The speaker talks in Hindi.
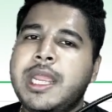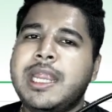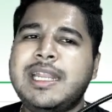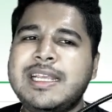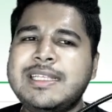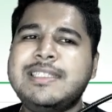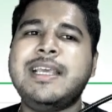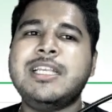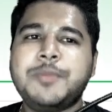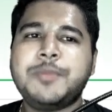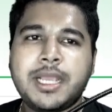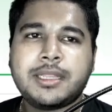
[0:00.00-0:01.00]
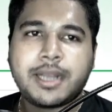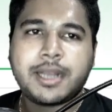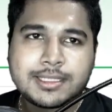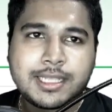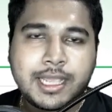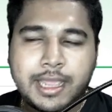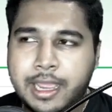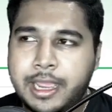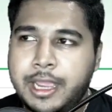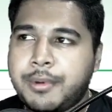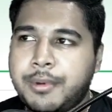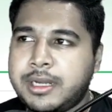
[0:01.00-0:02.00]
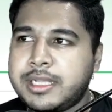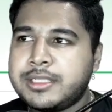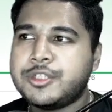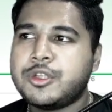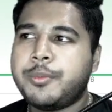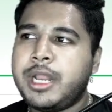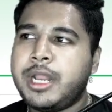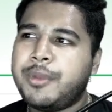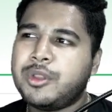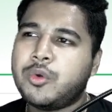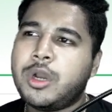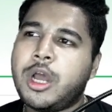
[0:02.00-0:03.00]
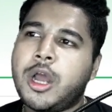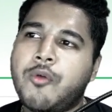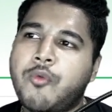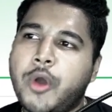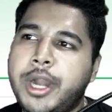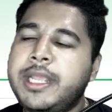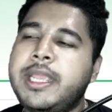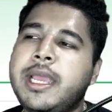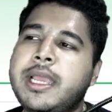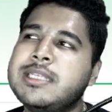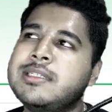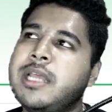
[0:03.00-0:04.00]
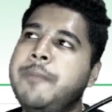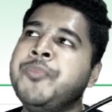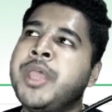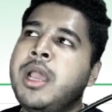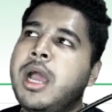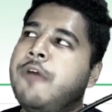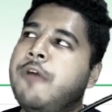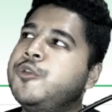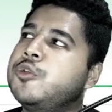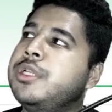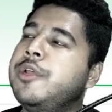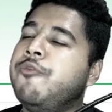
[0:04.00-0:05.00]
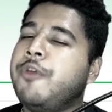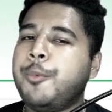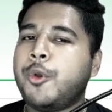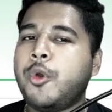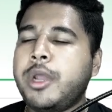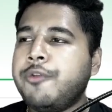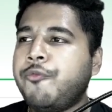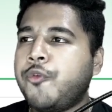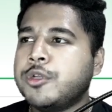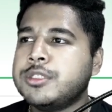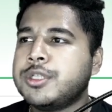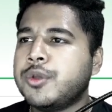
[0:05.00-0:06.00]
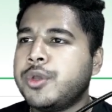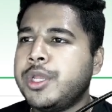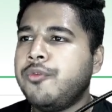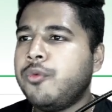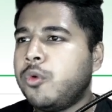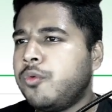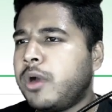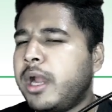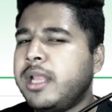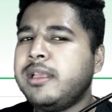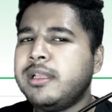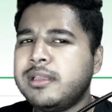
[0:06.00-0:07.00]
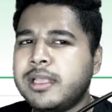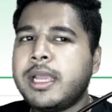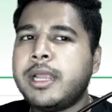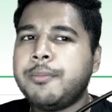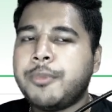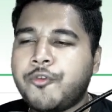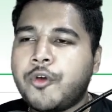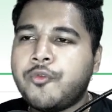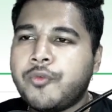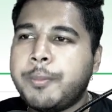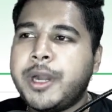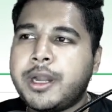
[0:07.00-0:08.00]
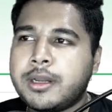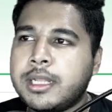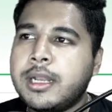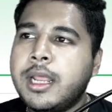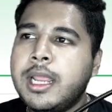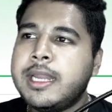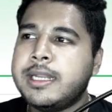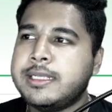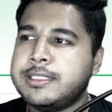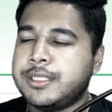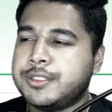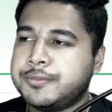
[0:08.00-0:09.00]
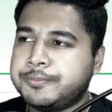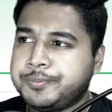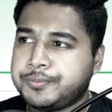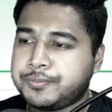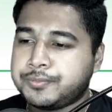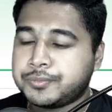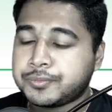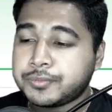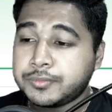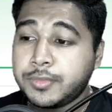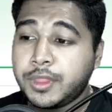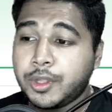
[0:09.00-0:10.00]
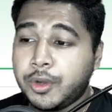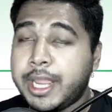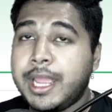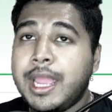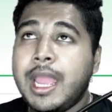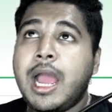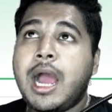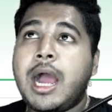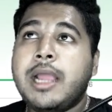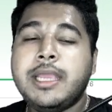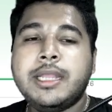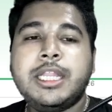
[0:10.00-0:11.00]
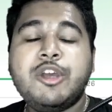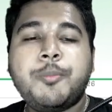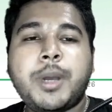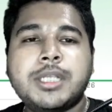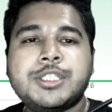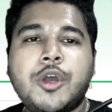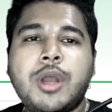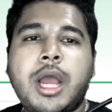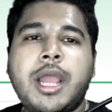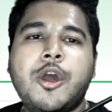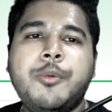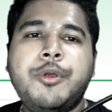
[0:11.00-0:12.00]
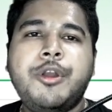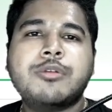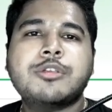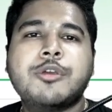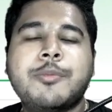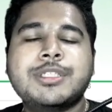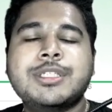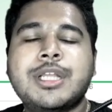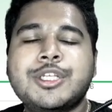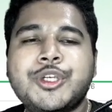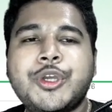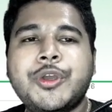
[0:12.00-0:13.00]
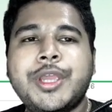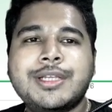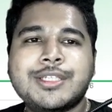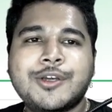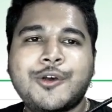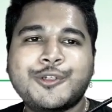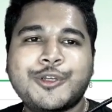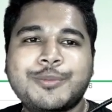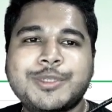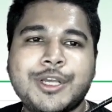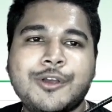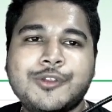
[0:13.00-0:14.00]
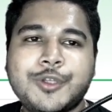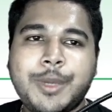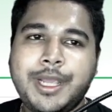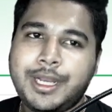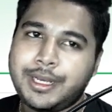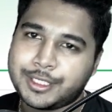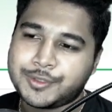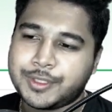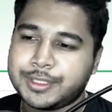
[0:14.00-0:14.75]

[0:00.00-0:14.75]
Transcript: टी भी एक तरह से है बट टी को मैंने यहाँ पर थोड़ा अवॉइड किया है इस टाइम आई हैव चोजन ऑन विप्रो एंड इन्फोसिस क्योंकि आई थिंक दे कैन परफॉर्म वे बेटर देन टी सी एस ओके ये थे वो पास टॉक आई होप यू वीडियो आप सभी पसंद आ चुकी होगी इट्स अ होस्ट पसंद और फिल्म